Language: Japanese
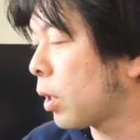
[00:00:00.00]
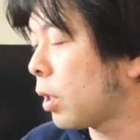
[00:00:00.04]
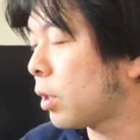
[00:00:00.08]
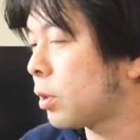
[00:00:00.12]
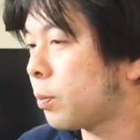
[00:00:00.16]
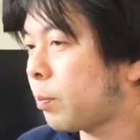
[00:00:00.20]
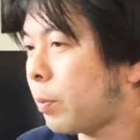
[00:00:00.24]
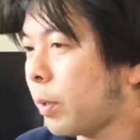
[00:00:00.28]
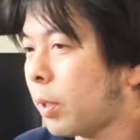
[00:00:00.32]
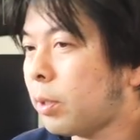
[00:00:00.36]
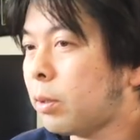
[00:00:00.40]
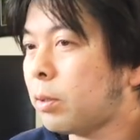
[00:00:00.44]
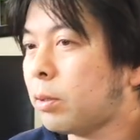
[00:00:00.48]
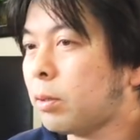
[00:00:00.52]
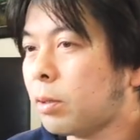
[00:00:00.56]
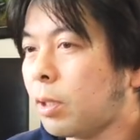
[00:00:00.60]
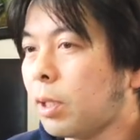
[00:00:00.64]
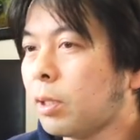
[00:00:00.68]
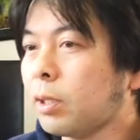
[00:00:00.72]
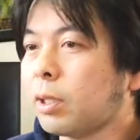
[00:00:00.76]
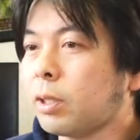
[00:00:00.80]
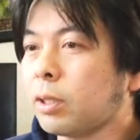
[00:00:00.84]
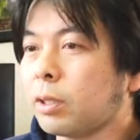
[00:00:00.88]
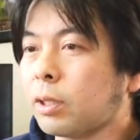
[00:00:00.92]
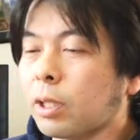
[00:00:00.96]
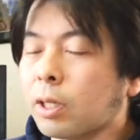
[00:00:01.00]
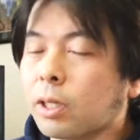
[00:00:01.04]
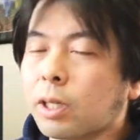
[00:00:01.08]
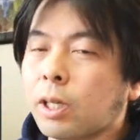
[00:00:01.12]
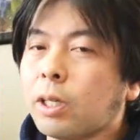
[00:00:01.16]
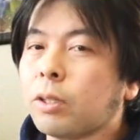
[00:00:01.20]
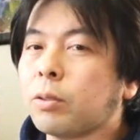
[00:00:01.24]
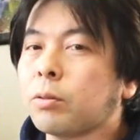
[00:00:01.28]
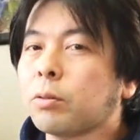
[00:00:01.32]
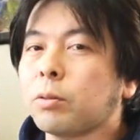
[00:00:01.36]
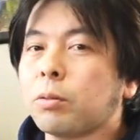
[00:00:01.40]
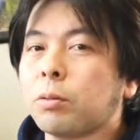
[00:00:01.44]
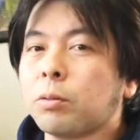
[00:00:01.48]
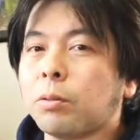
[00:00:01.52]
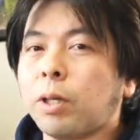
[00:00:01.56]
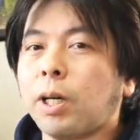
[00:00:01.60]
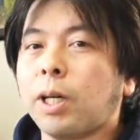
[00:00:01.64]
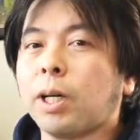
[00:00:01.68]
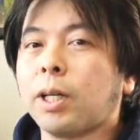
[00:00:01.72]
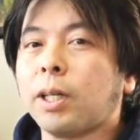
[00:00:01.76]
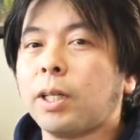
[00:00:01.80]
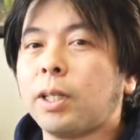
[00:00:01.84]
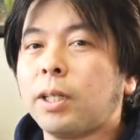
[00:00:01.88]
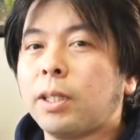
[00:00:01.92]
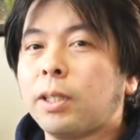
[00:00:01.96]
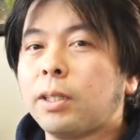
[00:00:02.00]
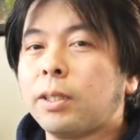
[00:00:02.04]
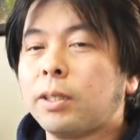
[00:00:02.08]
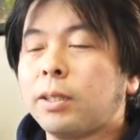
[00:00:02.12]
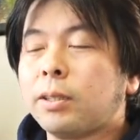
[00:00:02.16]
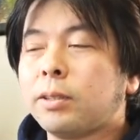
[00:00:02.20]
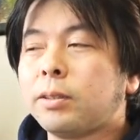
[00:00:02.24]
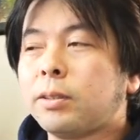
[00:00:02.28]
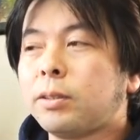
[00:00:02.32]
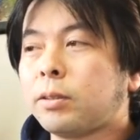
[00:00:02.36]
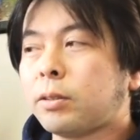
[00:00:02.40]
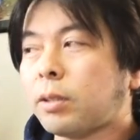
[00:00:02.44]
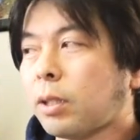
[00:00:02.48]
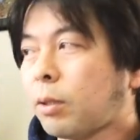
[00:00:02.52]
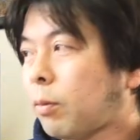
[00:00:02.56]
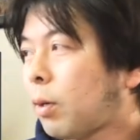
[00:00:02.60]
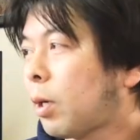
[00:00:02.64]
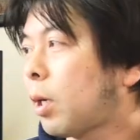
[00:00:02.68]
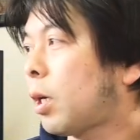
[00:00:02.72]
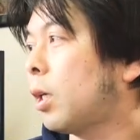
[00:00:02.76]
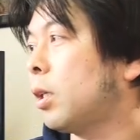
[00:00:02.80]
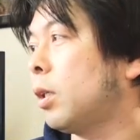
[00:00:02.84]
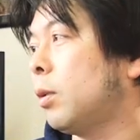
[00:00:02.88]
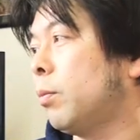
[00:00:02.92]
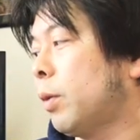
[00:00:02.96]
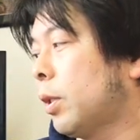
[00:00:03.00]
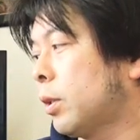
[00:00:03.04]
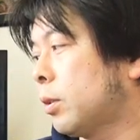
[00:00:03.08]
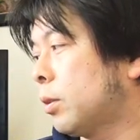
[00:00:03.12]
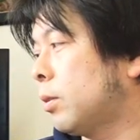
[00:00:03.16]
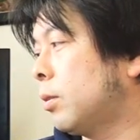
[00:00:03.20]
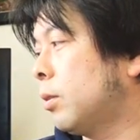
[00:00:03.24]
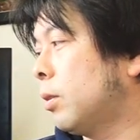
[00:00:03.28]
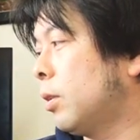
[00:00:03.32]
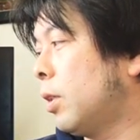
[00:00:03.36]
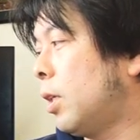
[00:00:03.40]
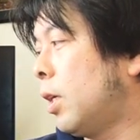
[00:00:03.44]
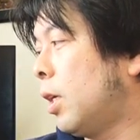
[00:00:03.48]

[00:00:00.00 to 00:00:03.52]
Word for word: えー、スペックかなり高いというのは、実際わかります。